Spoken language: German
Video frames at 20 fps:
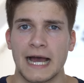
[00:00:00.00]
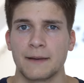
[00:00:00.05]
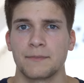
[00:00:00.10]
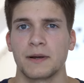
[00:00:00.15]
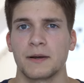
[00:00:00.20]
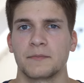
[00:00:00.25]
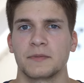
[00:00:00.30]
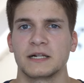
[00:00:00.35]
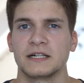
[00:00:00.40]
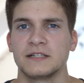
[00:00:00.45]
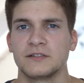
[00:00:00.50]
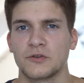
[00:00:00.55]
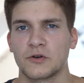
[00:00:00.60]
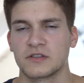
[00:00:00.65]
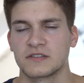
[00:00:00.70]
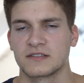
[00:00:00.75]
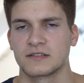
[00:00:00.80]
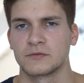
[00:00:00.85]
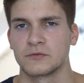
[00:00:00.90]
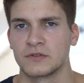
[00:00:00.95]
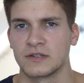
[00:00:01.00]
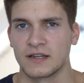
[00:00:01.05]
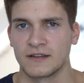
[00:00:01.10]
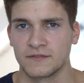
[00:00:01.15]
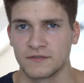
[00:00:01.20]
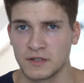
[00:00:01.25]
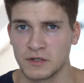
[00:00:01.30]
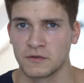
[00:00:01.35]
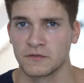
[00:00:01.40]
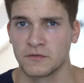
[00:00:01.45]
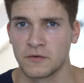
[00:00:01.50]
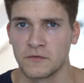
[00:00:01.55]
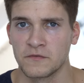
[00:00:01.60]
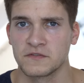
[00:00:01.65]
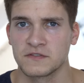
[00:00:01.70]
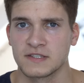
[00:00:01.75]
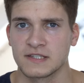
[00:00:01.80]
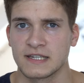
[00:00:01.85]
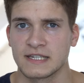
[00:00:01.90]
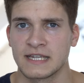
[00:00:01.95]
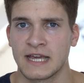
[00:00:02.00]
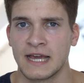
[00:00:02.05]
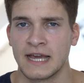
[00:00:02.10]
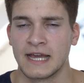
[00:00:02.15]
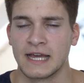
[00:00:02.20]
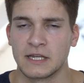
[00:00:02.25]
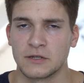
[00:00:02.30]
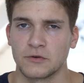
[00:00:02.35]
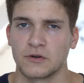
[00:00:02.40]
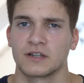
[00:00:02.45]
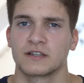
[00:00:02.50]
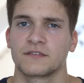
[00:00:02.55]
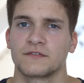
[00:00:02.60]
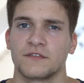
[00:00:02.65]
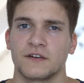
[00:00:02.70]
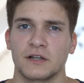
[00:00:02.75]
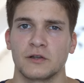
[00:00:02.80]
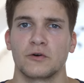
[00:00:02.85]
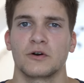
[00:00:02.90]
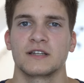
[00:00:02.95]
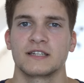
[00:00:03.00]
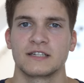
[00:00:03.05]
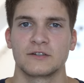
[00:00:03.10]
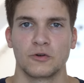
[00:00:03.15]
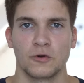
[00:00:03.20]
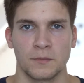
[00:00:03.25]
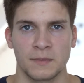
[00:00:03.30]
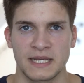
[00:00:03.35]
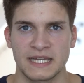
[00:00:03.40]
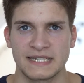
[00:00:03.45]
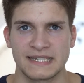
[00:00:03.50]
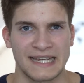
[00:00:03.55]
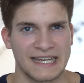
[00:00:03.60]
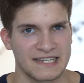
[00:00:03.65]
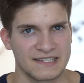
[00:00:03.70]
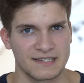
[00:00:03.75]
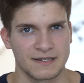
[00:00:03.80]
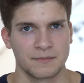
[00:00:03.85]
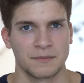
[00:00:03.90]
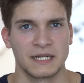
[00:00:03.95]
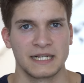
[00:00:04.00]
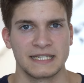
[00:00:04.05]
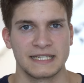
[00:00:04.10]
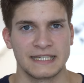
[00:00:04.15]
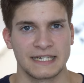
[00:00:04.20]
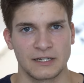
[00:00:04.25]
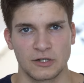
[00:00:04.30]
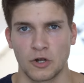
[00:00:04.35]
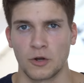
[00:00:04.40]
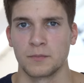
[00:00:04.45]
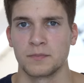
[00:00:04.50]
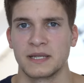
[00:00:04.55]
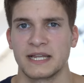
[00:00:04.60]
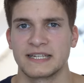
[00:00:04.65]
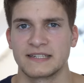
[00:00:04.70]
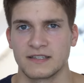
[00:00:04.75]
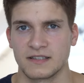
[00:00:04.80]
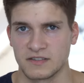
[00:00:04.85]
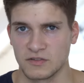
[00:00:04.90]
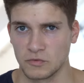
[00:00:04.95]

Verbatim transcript: ab April 1954, dort verlor die Komet erst einmal ihre komplette